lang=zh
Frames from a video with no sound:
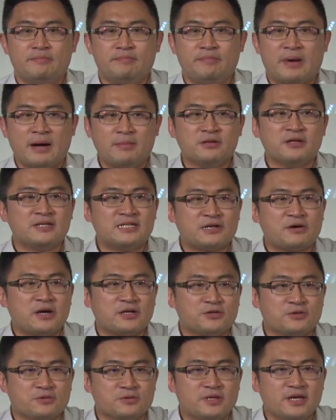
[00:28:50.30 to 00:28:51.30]
巴不得这块
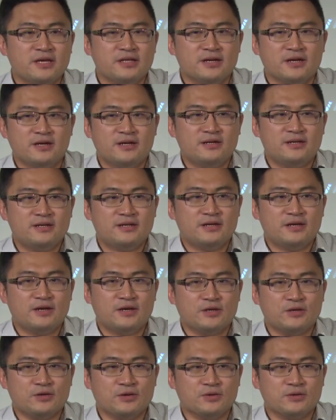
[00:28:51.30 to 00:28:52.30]
土地呢？
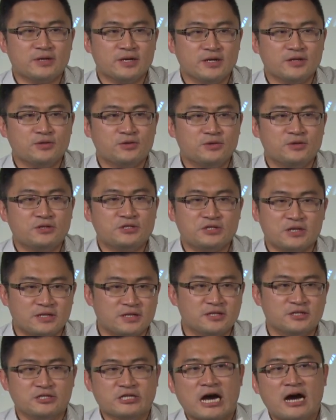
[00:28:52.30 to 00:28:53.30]
有更多神
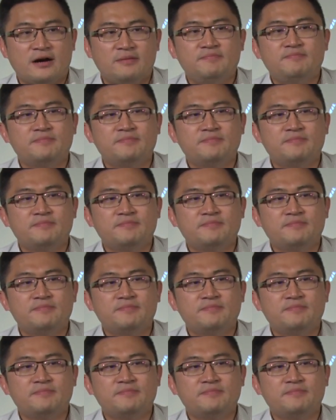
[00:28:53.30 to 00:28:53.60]
的账，